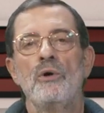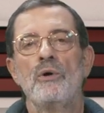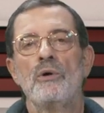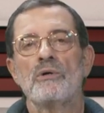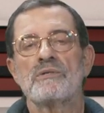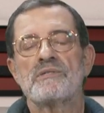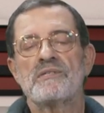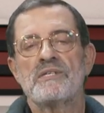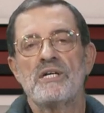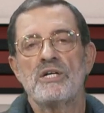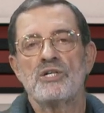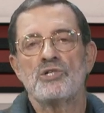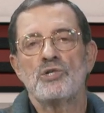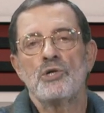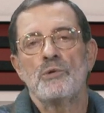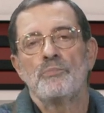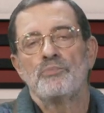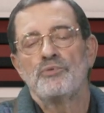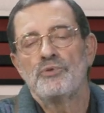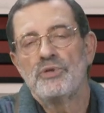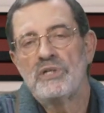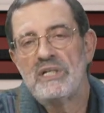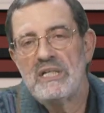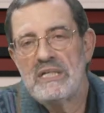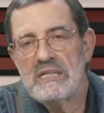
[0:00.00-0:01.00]
ou seja,
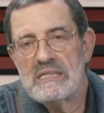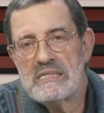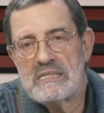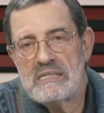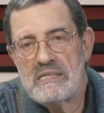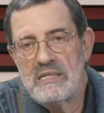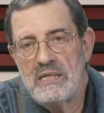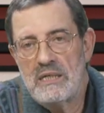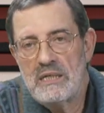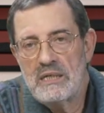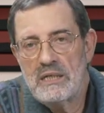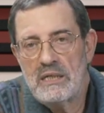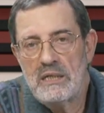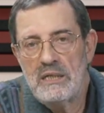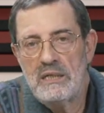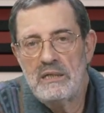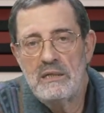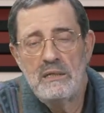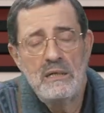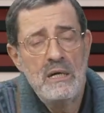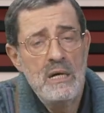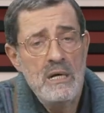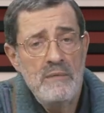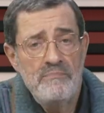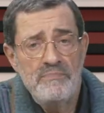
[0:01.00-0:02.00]
eu poderia dizer
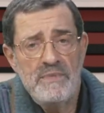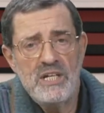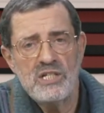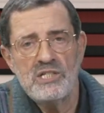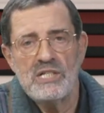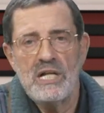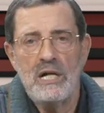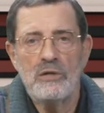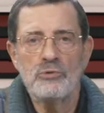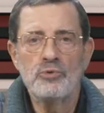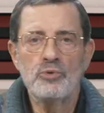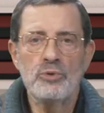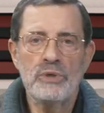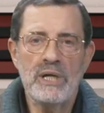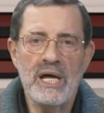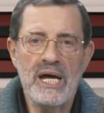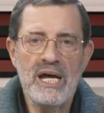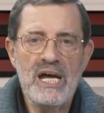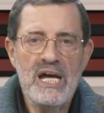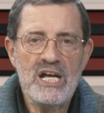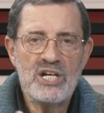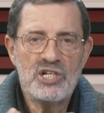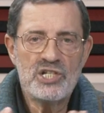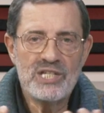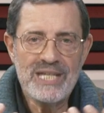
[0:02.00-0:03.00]
que nesta
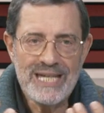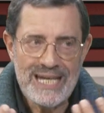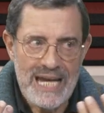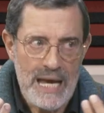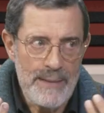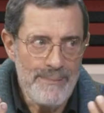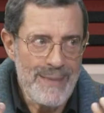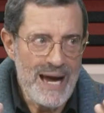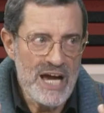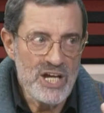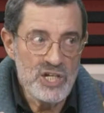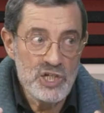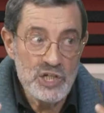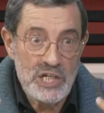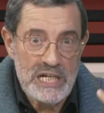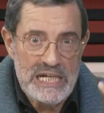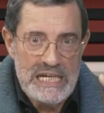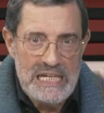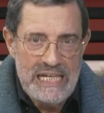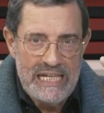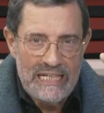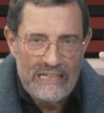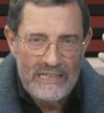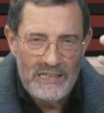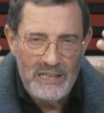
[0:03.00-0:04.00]
altura estará mais
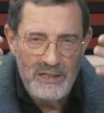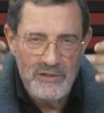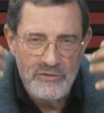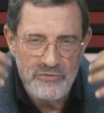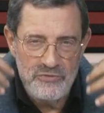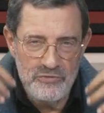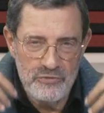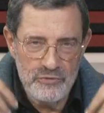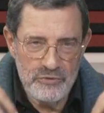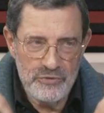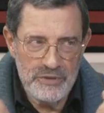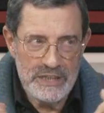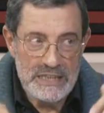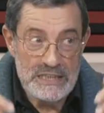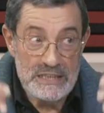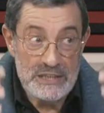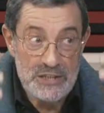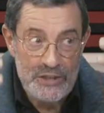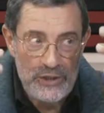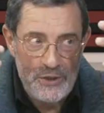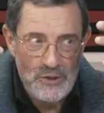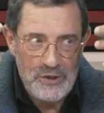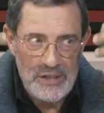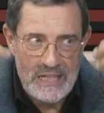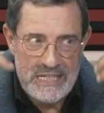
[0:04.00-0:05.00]
criativo,
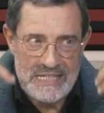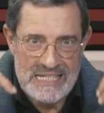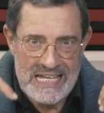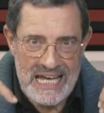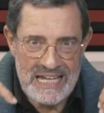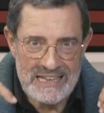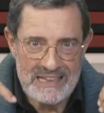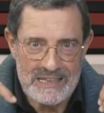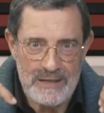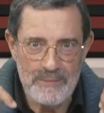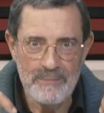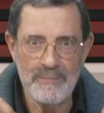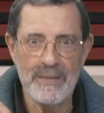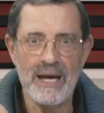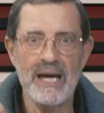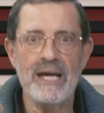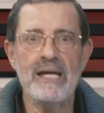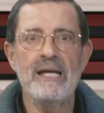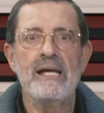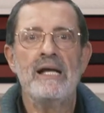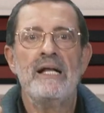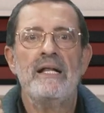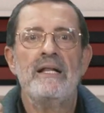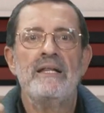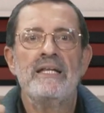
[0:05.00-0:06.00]
interiorizado
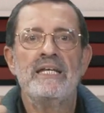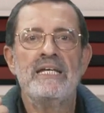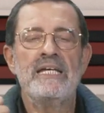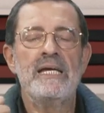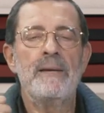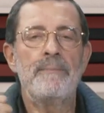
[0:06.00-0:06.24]
também, uhum.